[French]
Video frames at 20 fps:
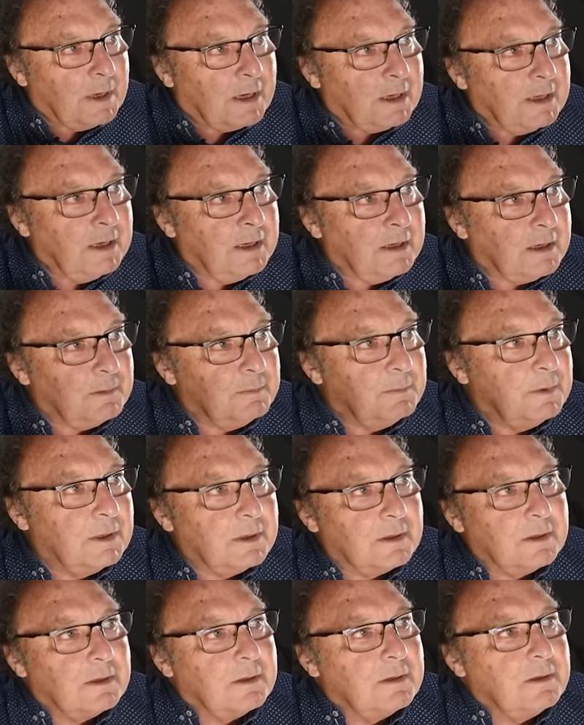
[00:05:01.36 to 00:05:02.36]
arrière. Eh
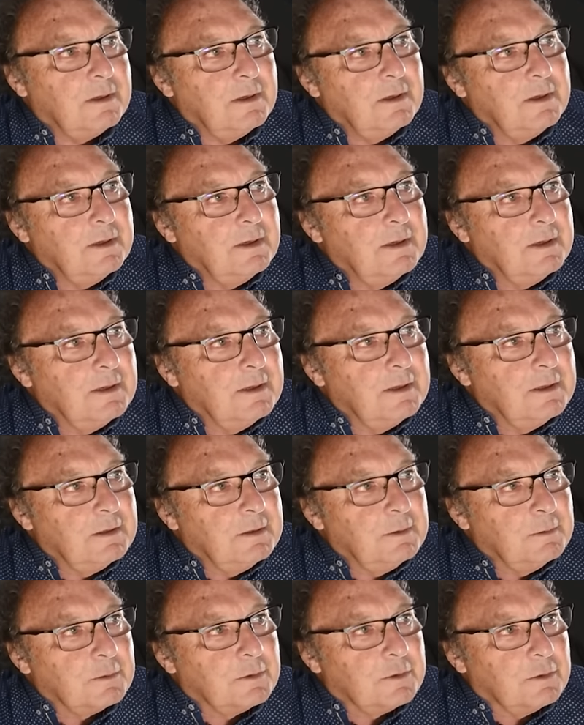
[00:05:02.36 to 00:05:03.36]
bien,
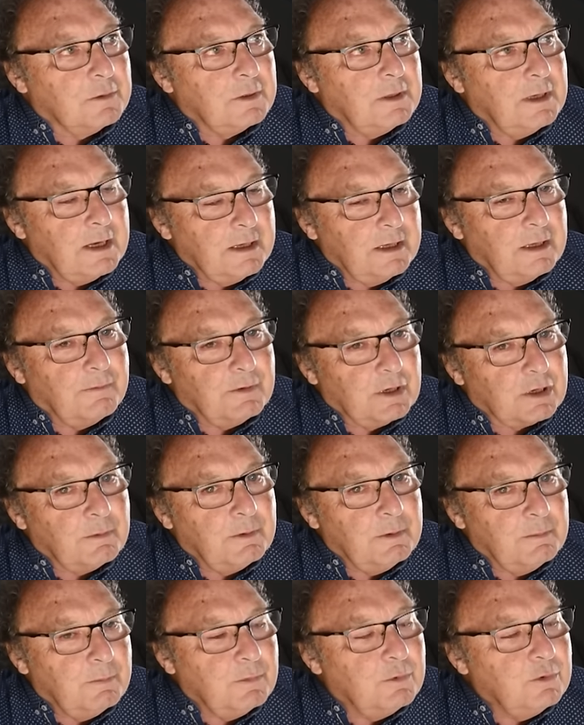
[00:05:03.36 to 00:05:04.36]
donc là, il y avait quand
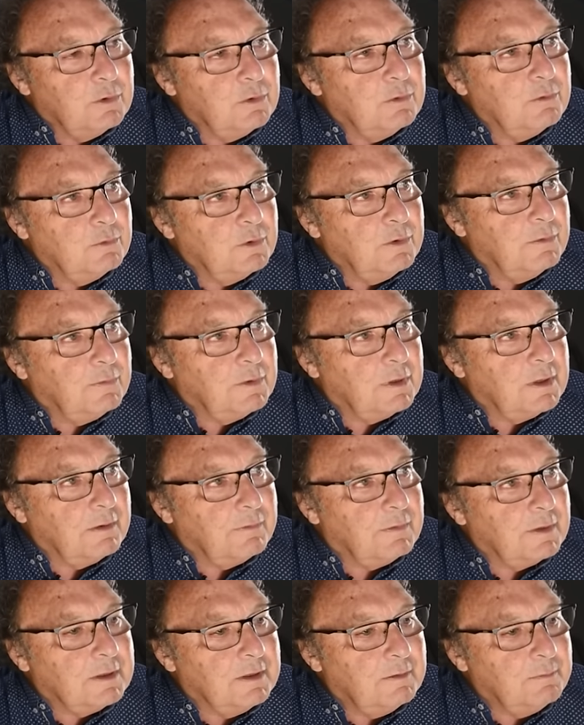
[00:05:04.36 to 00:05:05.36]
même oui,
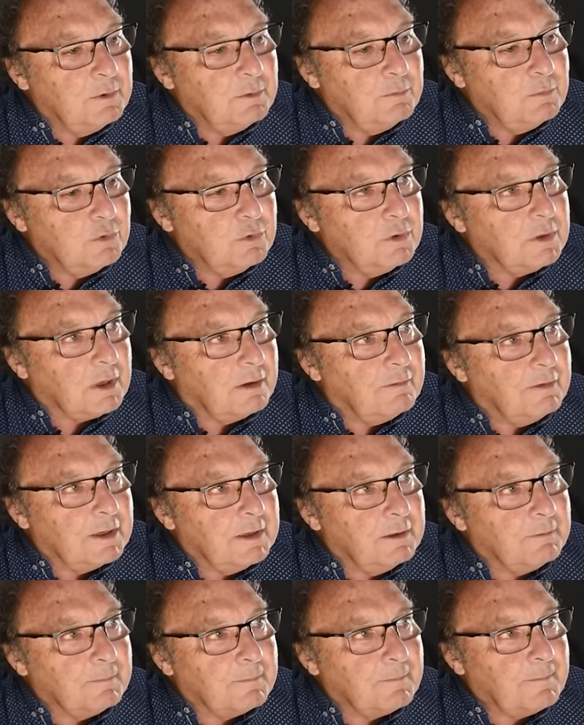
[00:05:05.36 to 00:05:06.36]
effectivement beaucoup de
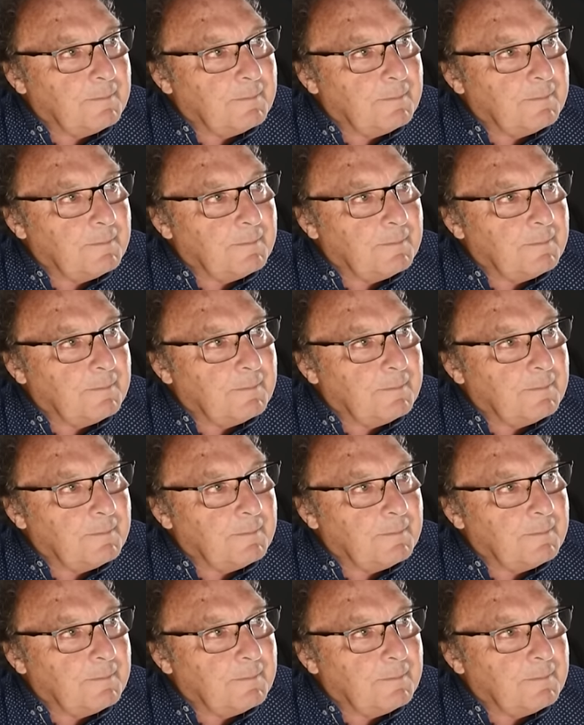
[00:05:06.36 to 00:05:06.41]
travail.